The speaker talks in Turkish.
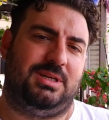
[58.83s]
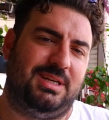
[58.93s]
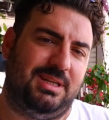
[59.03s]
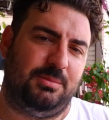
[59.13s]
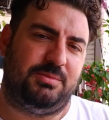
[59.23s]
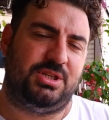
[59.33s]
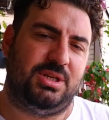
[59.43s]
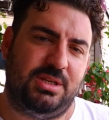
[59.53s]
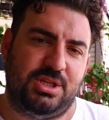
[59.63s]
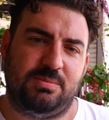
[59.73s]
kırılıp
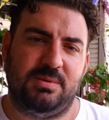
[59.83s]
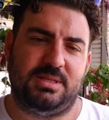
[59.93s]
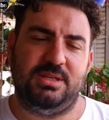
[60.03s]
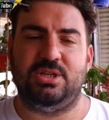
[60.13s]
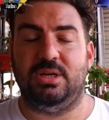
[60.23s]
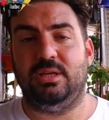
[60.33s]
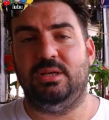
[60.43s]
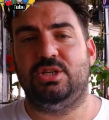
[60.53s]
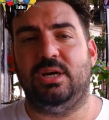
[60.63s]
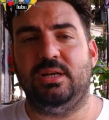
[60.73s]
dışarı çıkması için ya
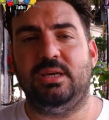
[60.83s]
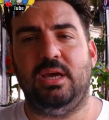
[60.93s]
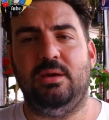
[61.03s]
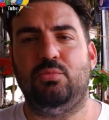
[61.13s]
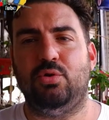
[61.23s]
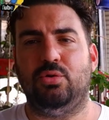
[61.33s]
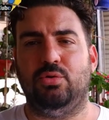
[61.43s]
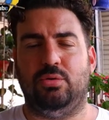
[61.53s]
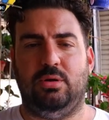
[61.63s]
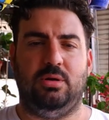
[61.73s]
da içerideki
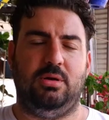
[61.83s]
embriyonun